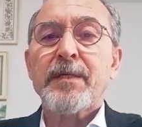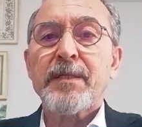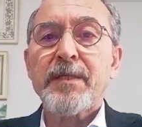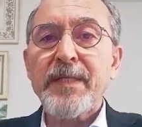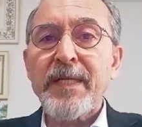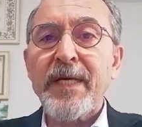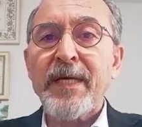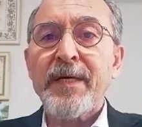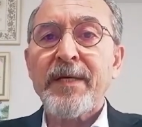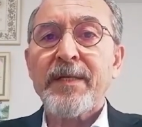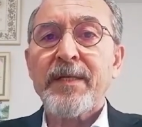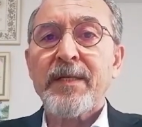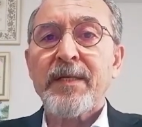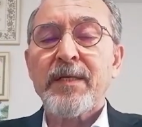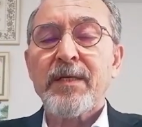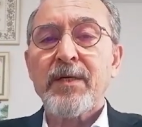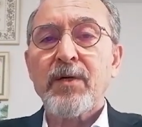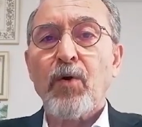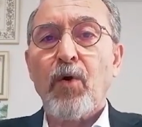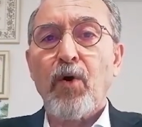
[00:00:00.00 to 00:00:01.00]
Yine
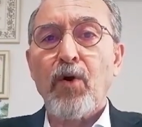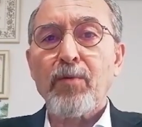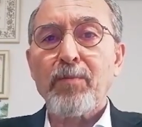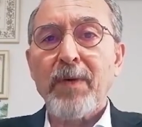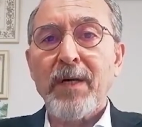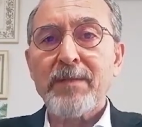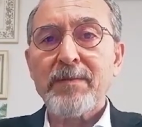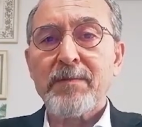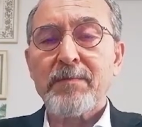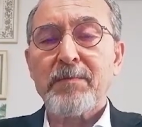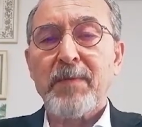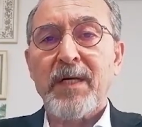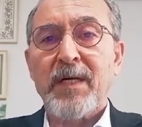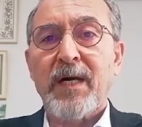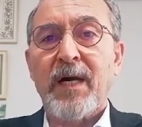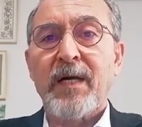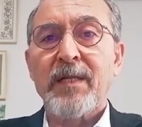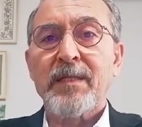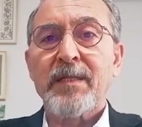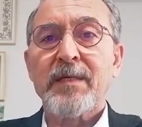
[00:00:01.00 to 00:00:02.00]
e, Orman
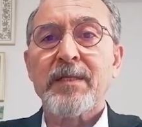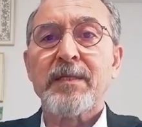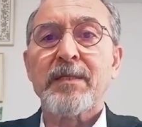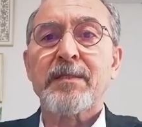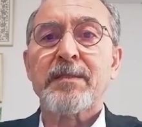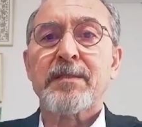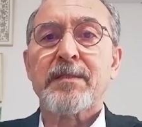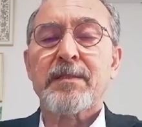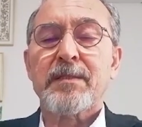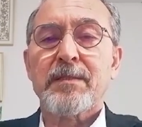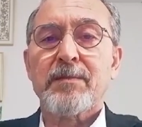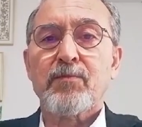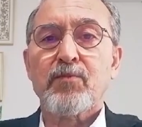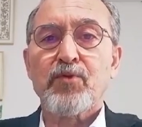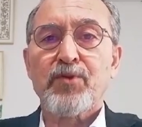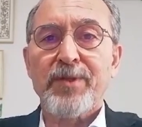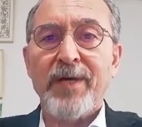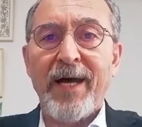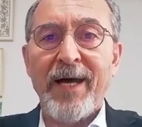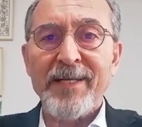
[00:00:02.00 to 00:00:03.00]
Bakanlığı'nın
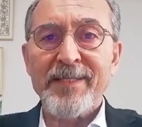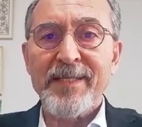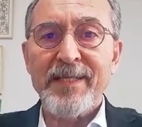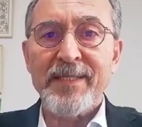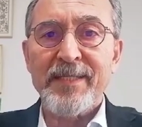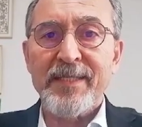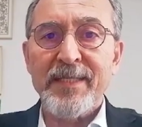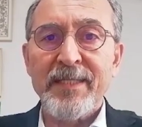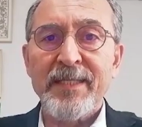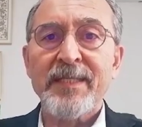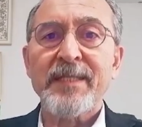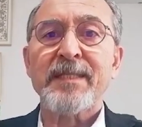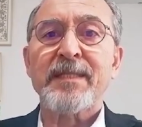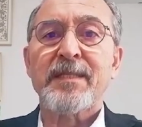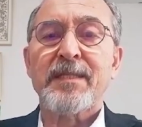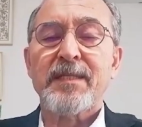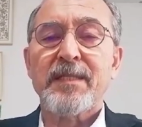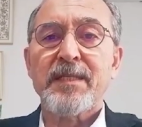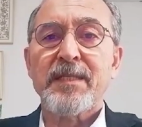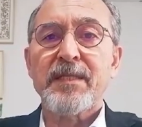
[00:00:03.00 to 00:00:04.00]
bu
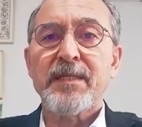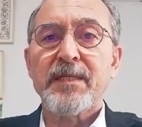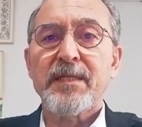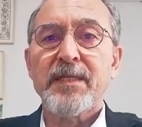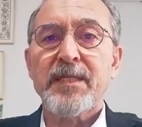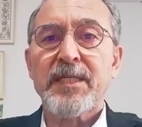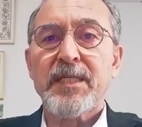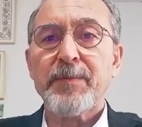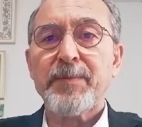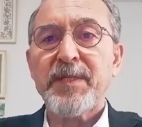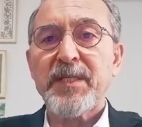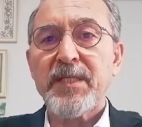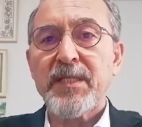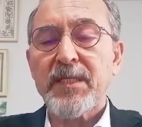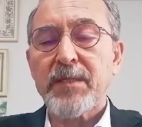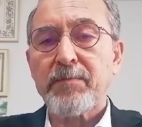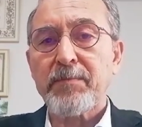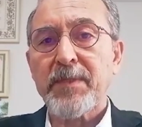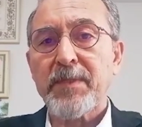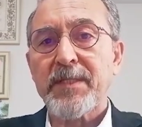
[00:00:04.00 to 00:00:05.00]
tahsisinin
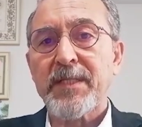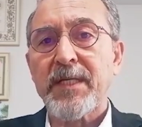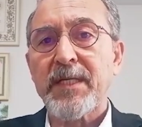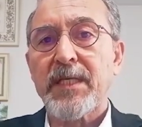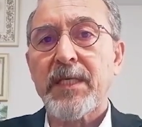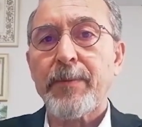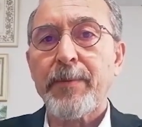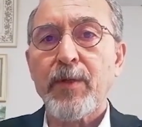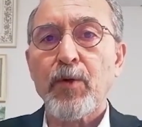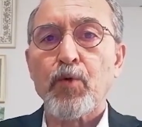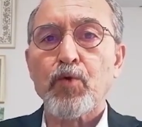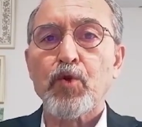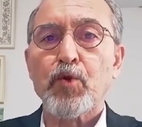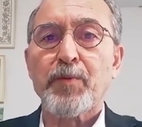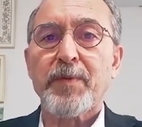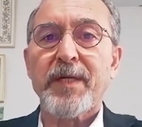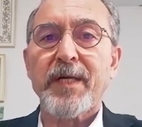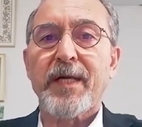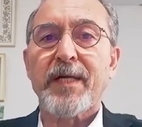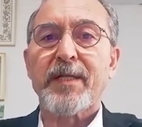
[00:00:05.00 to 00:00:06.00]
2021'den
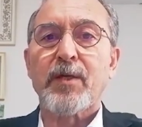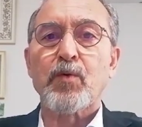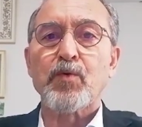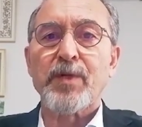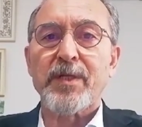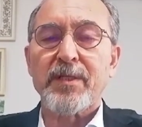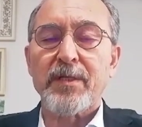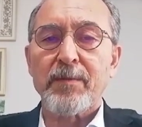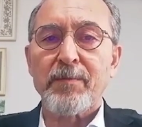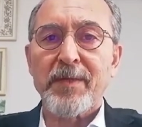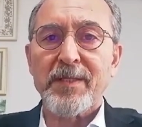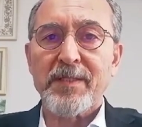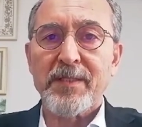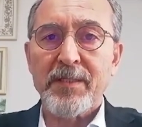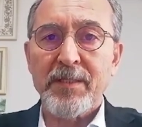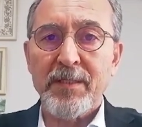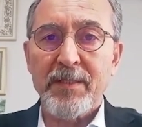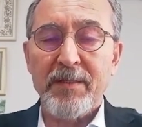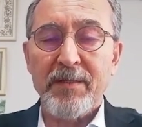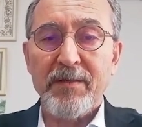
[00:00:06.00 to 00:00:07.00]
2031'e kadar
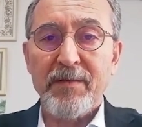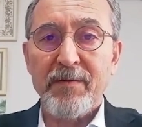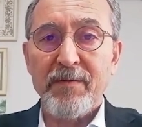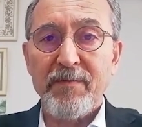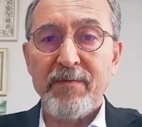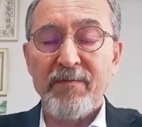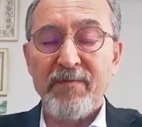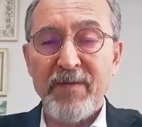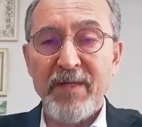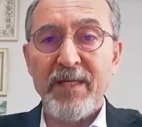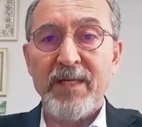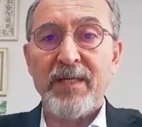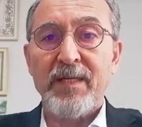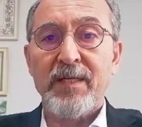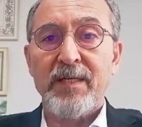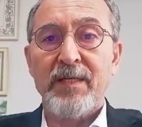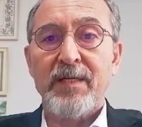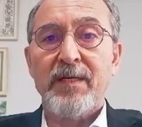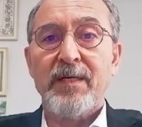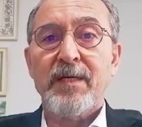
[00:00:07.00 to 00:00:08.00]
uzatılması ve
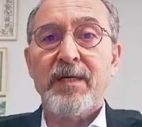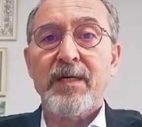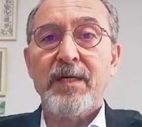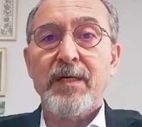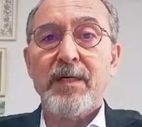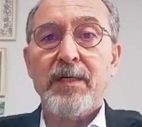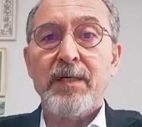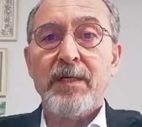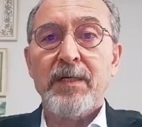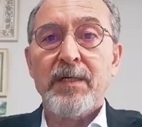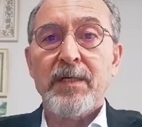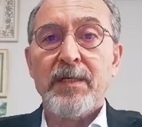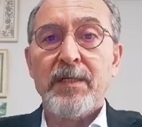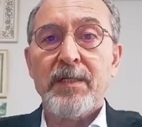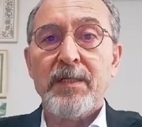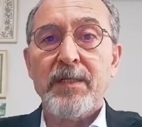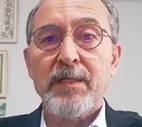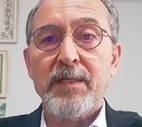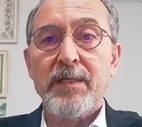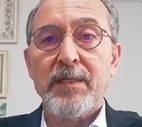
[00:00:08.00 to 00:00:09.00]
e,